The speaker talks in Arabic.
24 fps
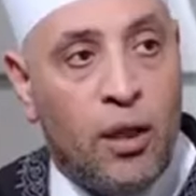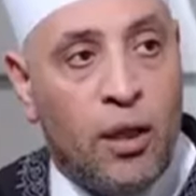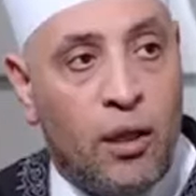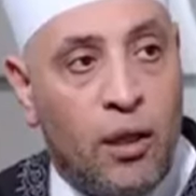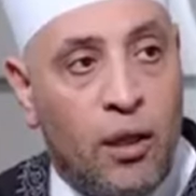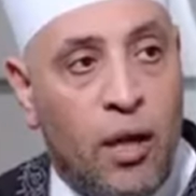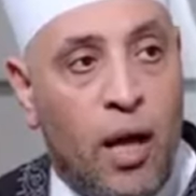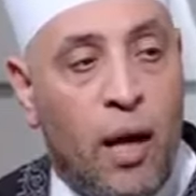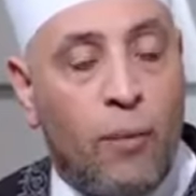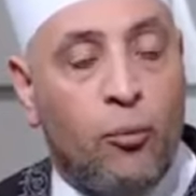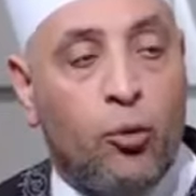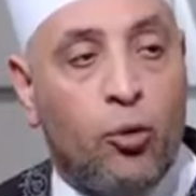
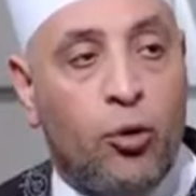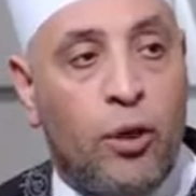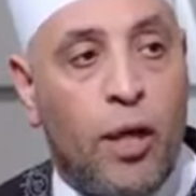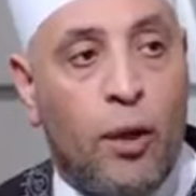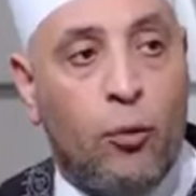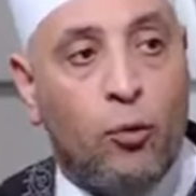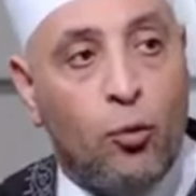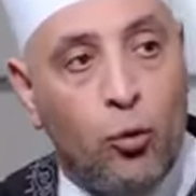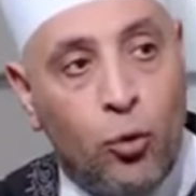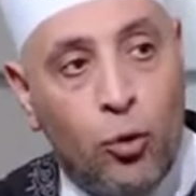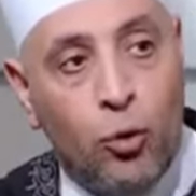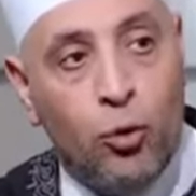أبو
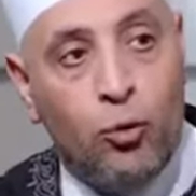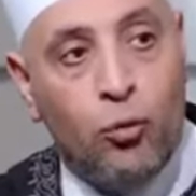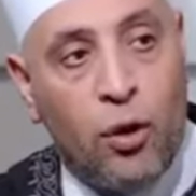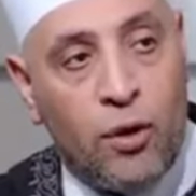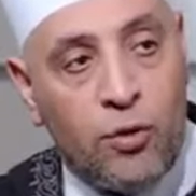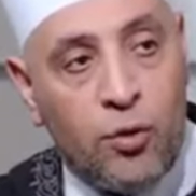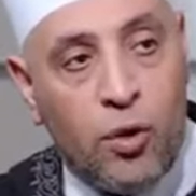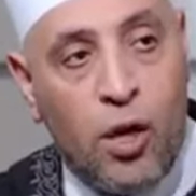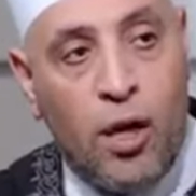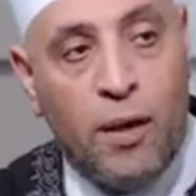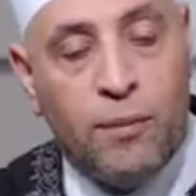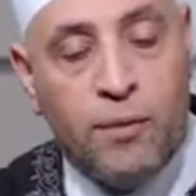داود
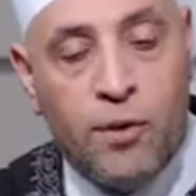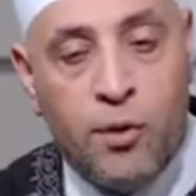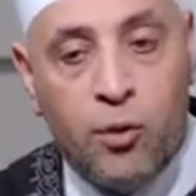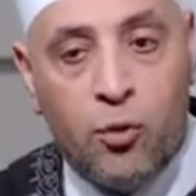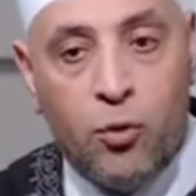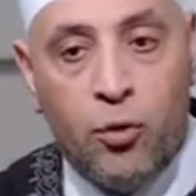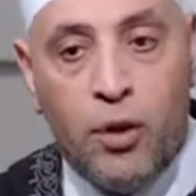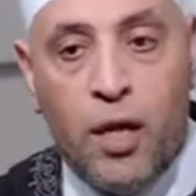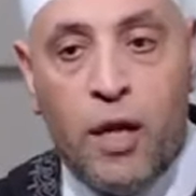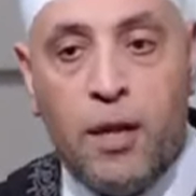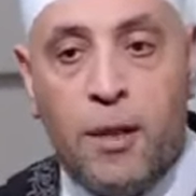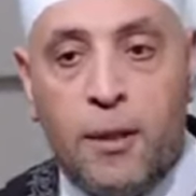وأصحاب
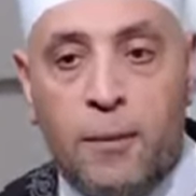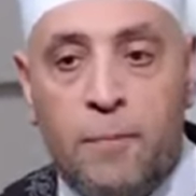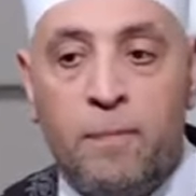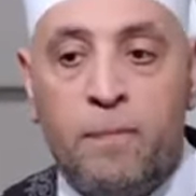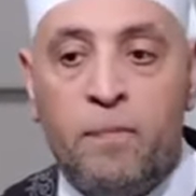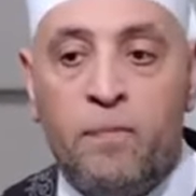السنن